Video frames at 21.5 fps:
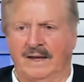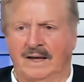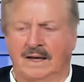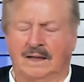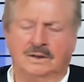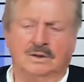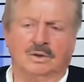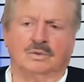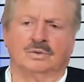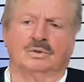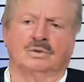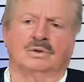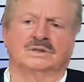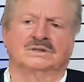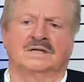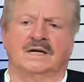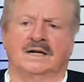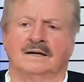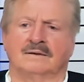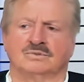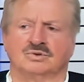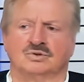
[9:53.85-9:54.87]
Então, quando nós
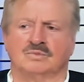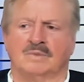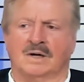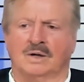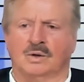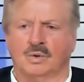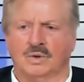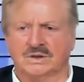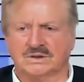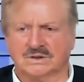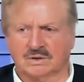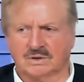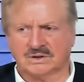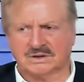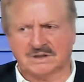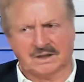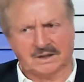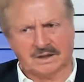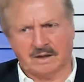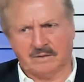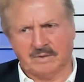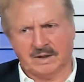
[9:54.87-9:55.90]
queremos uma coisa, nós
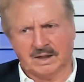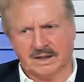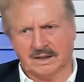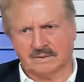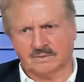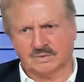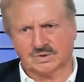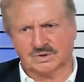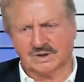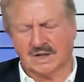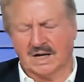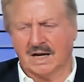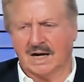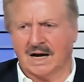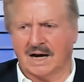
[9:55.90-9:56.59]
determinamos,